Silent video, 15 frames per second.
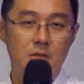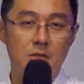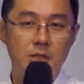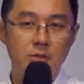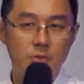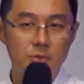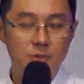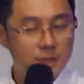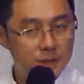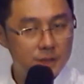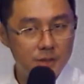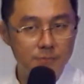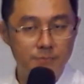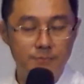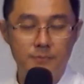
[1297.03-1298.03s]
你要有信
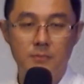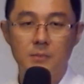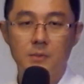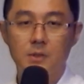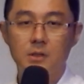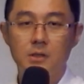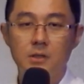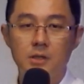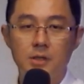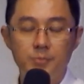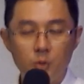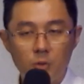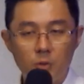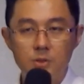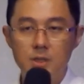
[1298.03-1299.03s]
心，你
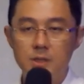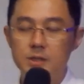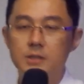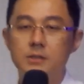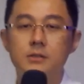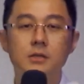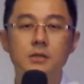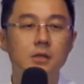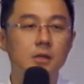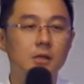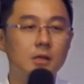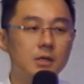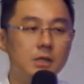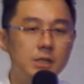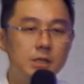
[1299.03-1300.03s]
不够信心，
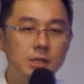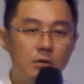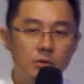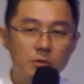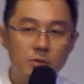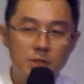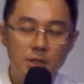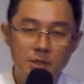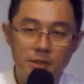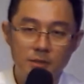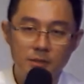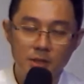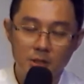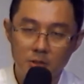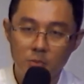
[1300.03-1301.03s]
你要有信
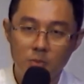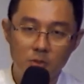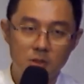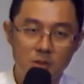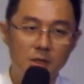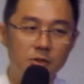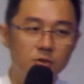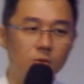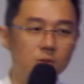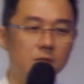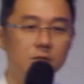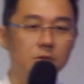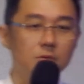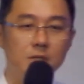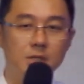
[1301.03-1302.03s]
心。你跟我现在做这
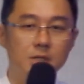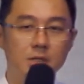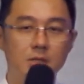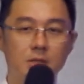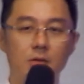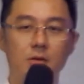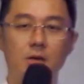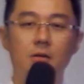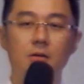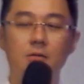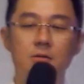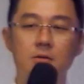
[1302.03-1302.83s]
个有信心的祷告，